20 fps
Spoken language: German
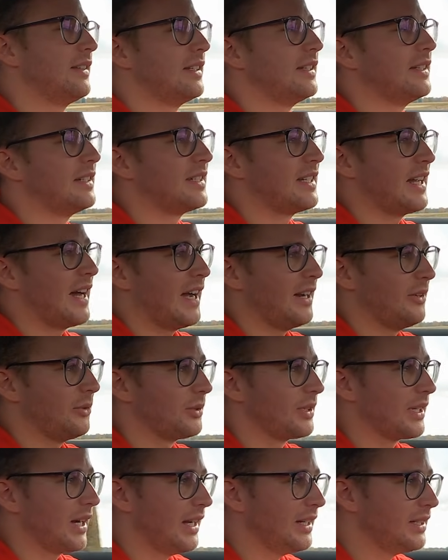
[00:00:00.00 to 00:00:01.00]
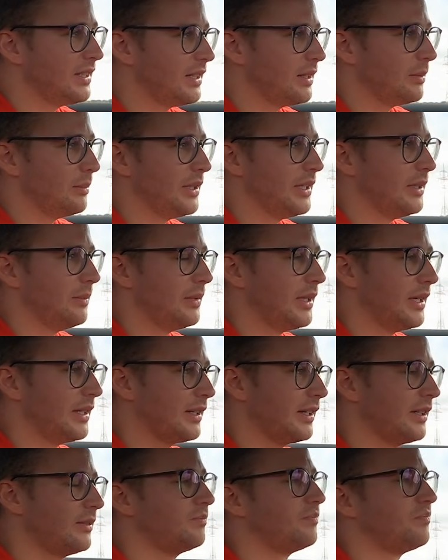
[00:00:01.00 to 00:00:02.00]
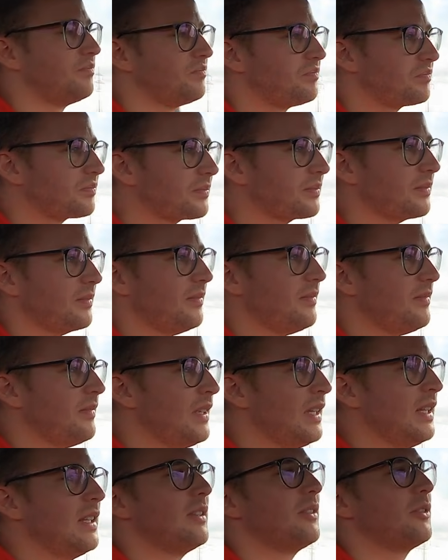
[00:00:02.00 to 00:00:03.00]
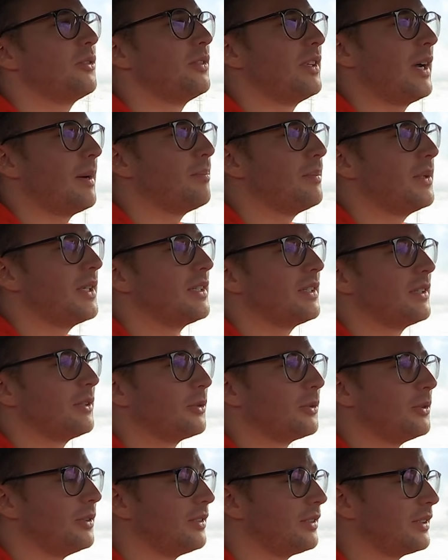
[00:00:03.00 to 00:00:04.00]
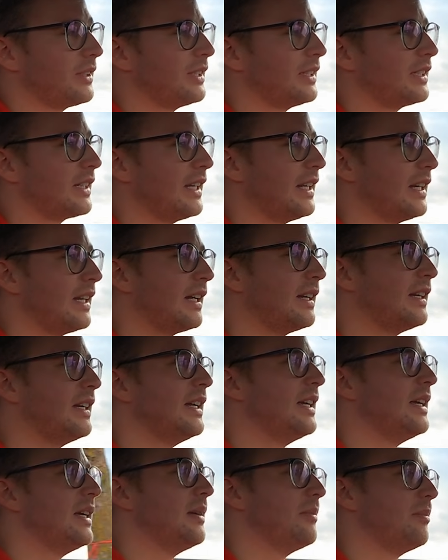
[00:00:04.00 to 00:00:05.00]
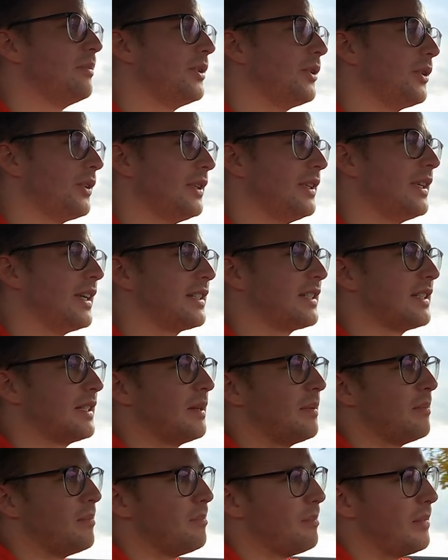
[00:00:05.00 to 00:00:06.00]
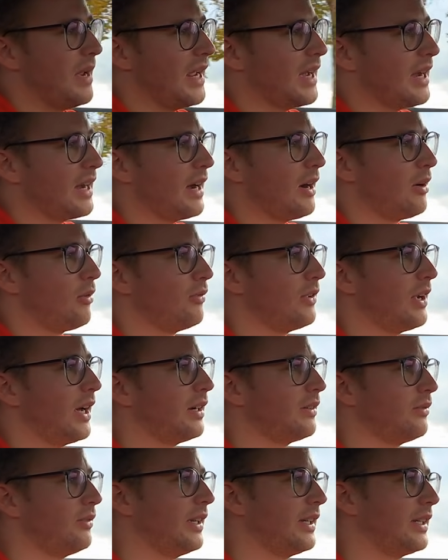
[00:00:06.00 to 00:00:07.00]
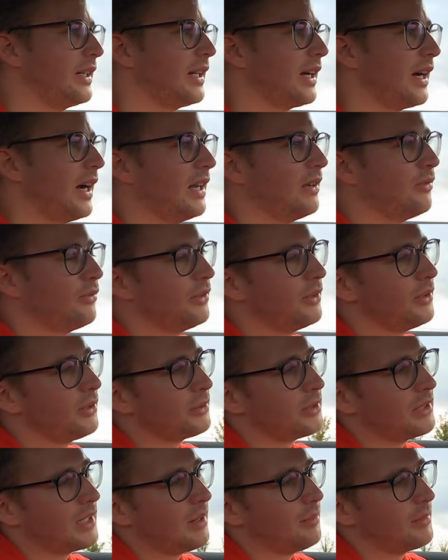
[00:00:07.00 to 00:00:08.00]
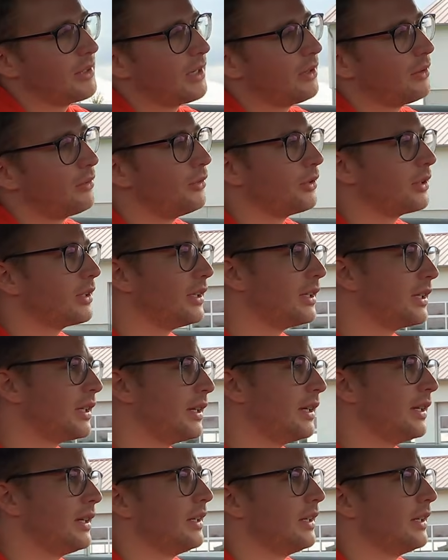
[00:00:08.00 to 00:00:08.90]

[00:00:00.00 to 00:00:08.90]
sind es 31 mm zusammen mit größeren Rädern bedeutet das mehr Auflagefläche der Reifen und damit auch wirklich